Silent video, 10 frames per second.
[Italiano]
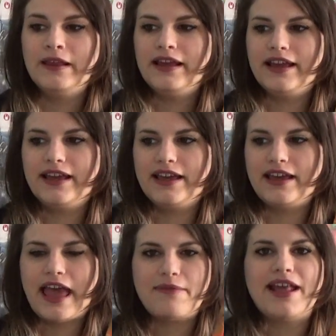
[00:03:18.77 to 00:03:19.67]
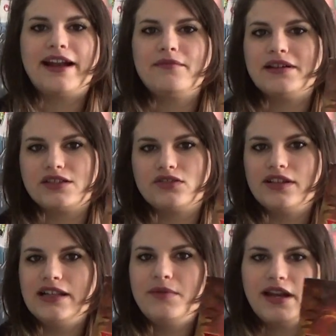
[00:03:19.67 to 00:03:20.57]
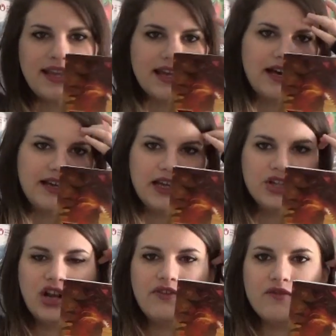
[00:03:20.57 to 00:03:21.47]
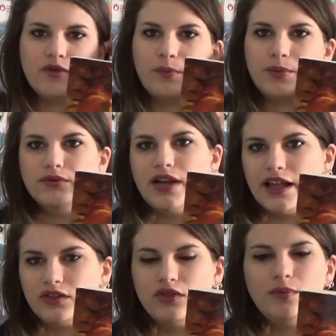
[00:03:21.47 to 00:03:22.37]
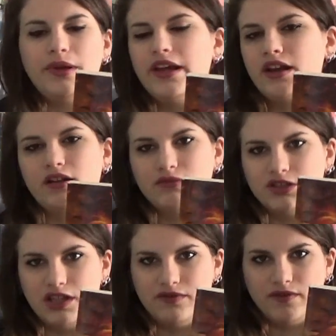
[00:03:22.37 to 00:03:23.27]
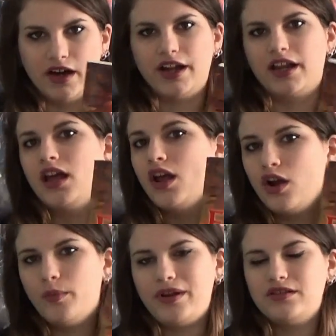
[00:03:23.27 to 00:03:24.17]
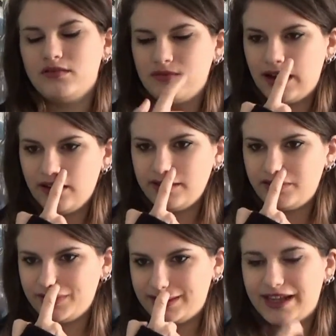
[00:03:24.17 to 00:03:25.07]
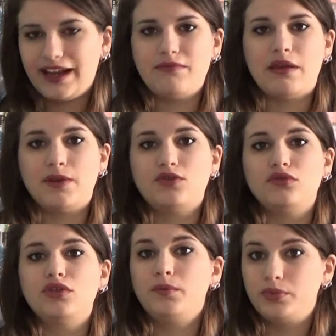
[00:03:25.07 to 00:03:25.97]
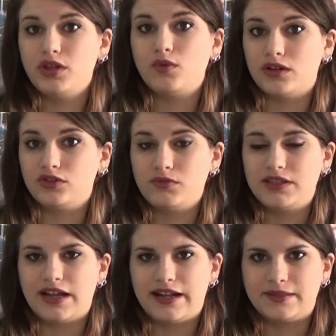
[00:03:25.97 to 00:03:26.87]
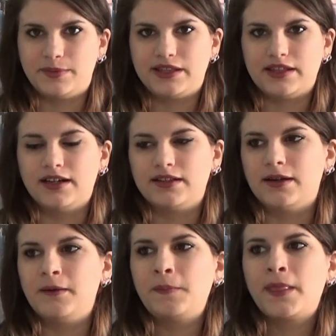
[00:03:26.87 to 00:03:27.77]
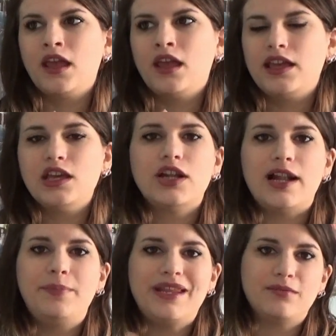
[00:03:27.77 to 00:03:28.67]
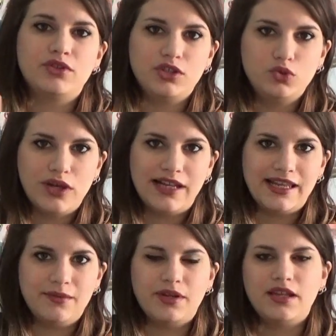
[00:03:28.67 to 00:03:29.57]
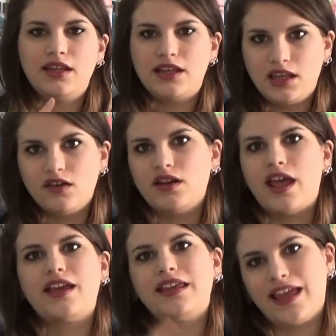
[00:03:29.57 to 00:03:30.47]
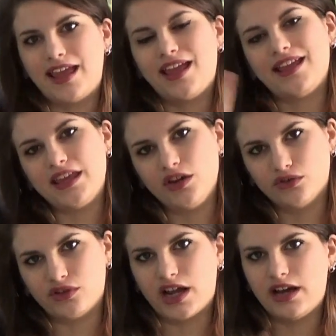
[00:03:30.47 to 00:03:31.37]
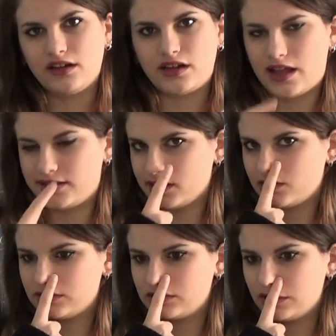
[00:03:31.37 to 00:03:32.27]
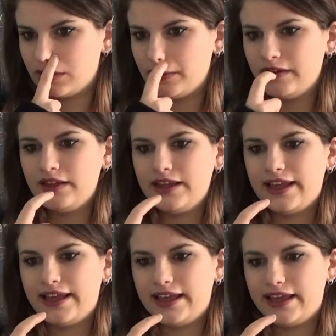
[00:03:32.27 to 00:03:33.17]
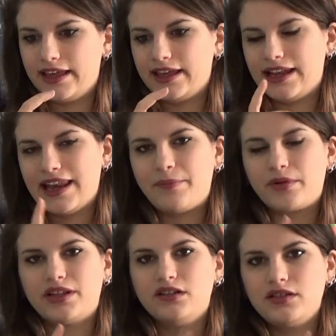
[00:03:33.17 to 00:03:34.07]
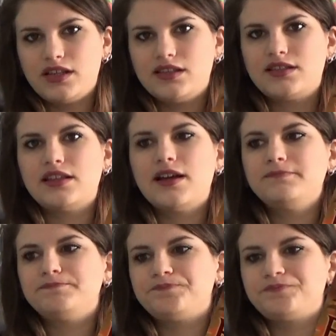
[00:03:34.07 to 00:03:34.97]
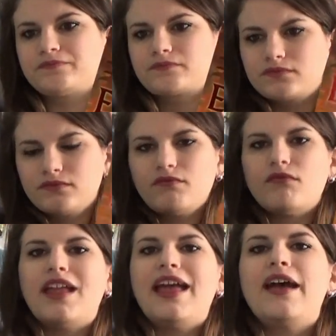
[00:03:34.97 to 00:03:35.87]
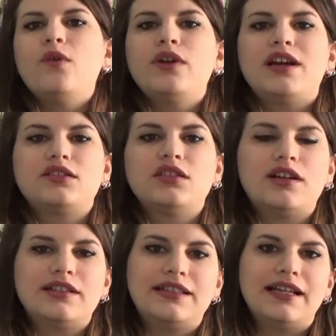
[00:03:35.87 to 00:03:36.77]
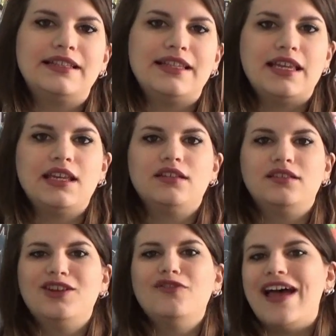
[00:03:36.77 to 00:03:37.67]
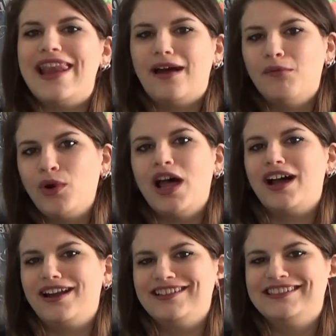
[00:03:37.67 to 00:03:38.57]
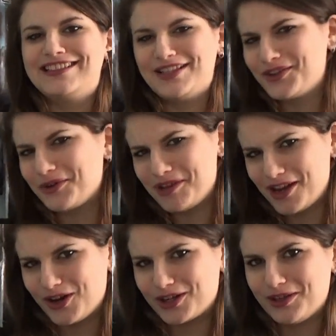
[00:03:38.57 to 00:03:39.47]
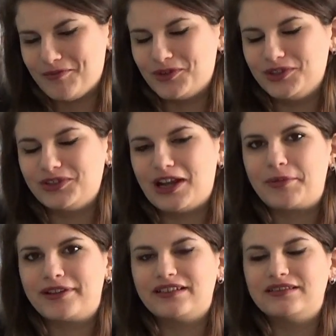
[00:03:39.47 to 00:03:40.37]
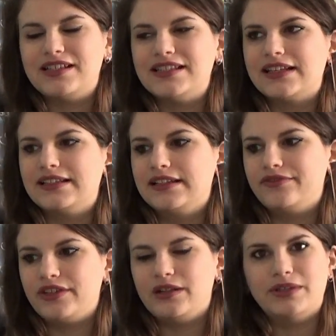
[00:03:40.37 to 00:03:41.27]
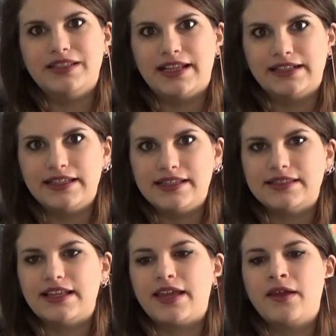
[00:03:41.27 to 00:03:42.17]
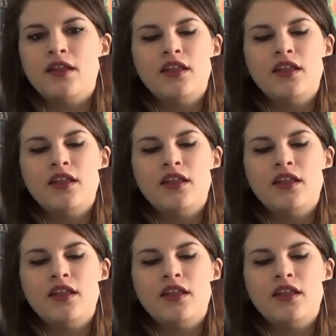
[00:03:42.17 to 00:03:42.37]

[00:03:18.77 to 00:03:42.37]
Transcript: Eh, mi era rimasto in libreria e non l'avevo più letto per motivi vari. L'ho preso in mano e devo dire che mi è piaciuto più di quanto mi sarei aspettata. Ion è il primo di due libri, Ione e Iona, che è il secondo, e la protagonista è una sorta di eh, novella Mulan, nel senso che mi ricorda molto la protagonista del film della Disney.